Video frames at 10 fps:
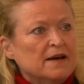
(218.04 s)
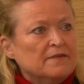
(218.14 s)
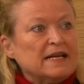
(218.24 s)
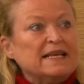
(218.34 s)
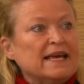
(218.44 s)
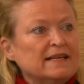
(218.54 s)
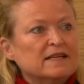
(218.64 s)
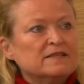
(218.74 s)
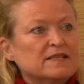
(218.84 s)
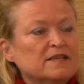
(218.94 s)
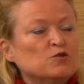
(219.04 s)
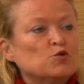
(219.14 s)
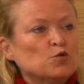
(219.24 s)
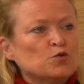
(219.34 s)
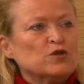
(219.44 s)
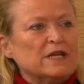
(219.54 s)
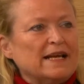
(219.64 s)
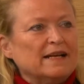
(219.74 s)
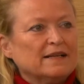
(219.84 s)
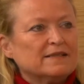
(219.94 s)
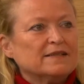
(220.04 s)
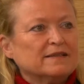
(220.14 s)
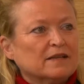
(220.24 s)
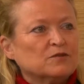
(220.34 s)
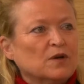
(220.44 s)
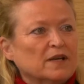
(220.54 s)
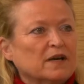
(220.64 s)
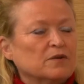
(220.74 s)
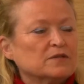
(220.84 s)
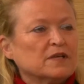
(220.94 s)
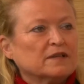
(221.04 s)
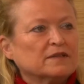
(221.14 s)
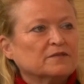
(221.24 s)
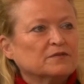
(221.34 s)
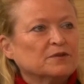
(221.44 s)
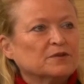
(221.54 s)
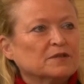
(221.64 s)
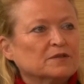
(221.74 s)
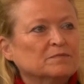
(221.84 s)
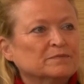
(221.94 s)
weil die ändern sich zu schnell, als ich dazu eine Aussage treffen könnte.